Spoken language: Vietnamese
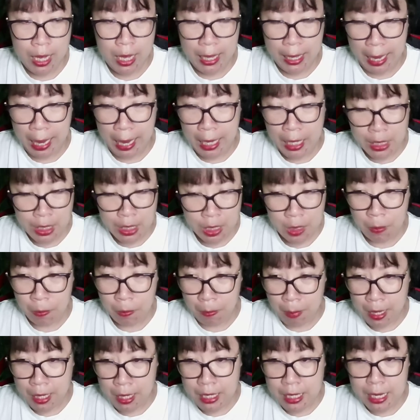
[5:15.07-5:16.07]
Gã
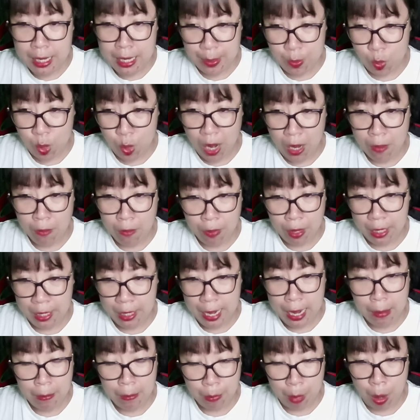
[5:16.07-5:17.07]
chừng mắt nhìn quái vật
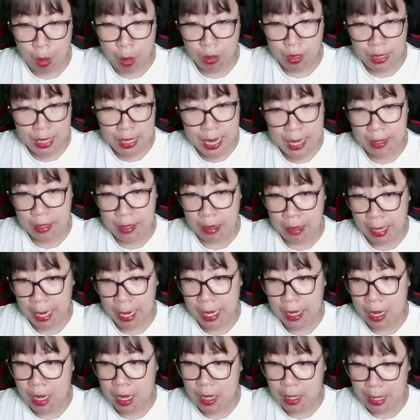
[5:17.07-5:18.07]
đang bò ra từ
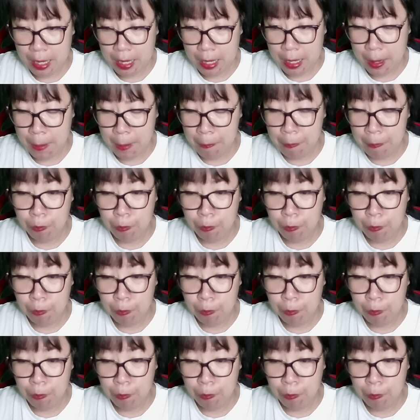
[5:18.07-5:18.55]
khe nứt kia.